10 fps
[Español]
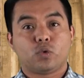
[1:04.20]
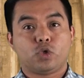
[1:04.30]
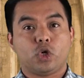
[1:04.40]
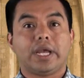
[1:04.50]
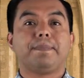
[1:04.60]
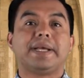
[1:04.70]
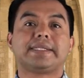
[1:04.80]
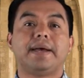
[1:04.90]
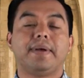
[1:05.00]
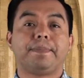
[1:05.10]
escuchó que
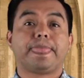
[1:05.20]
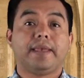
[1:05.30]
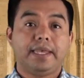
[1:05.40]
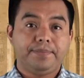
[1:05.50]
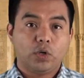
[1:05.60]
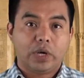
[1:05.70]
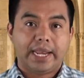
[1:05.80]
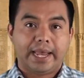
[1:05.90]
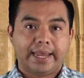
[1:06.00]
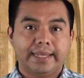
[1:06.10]
pasaba y vio
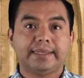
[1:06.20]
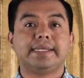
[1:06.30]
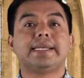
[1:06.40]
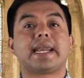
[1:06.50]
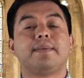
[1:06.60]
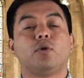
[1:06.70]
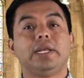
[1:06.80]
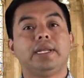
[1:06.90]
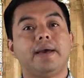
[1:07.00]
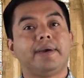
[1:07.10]
que la gente se
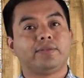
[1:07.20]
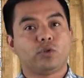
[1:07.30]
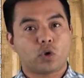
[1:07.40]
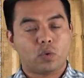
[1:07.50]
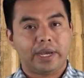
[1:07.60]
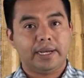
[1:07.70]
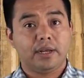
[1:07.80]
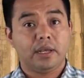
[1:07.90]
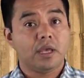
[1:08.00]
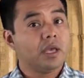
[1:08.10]
arremolinaba en torno a
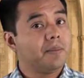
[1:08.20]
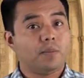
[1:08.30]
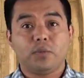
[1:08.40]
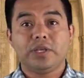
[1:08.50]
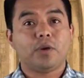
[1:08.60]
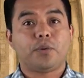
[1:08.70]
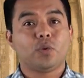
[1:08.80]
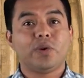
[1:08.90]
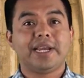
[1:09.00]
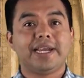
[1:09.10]
él, movido por
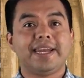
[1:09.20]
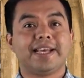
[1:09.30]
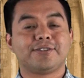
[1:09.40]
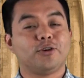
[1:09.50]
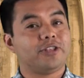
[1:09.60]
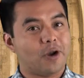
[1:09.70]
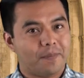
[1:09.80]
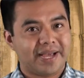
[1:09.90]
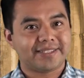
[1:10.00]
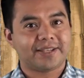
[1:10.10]
una inclinación de lo
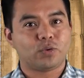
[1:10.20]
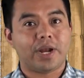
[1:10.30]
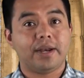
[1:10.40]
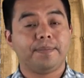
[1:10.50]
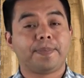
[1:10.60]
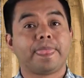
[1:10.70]
más natural,